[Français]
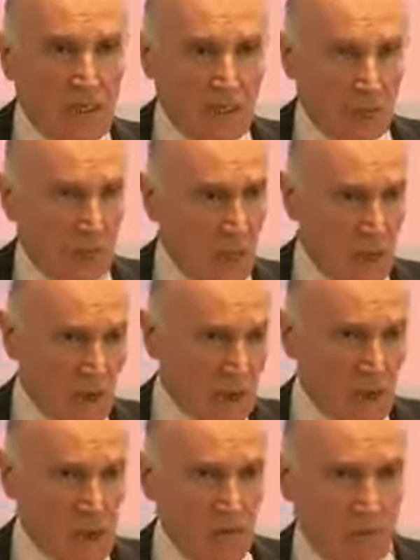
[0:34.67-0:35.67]
Et je crois
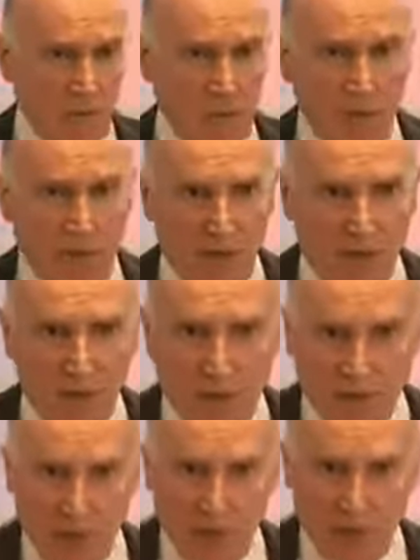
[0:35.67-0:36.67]
prochainement, on va
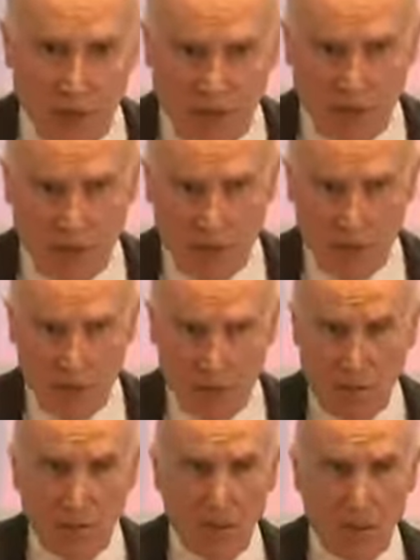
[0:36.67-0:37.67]
construire
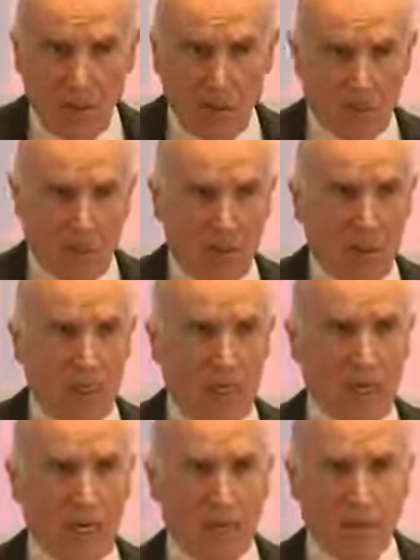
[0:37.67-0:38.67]
euh, ce
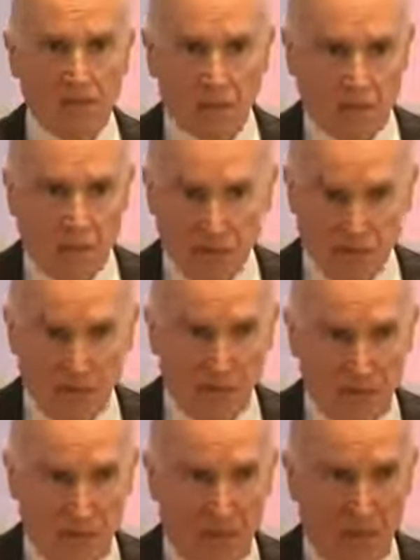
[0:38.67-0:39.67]
local qui sera, à mon
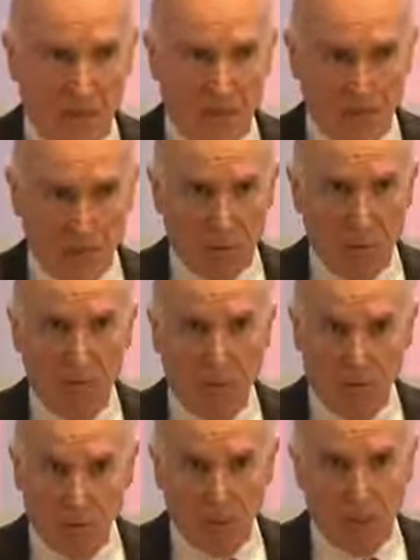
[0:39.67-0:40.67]
avis, un projet
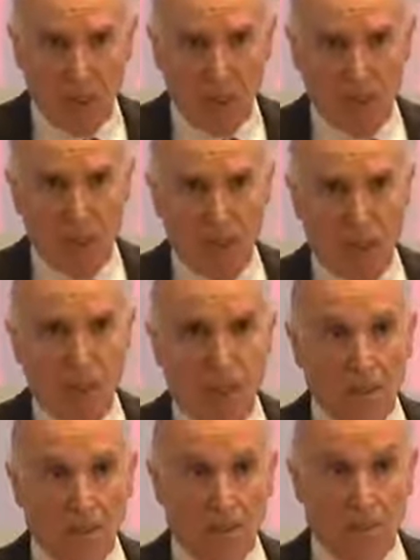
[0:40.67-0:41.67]
pionnier
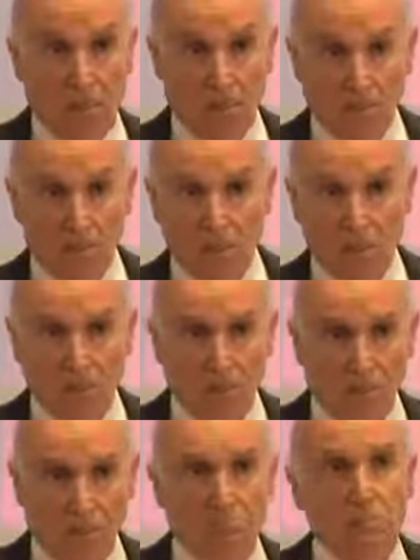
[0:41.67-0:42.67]
au
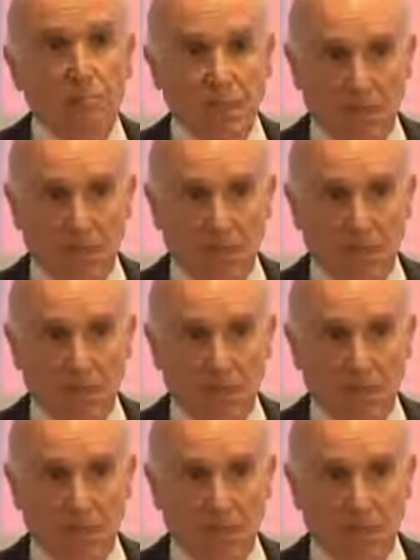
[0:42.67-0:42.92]
niveau des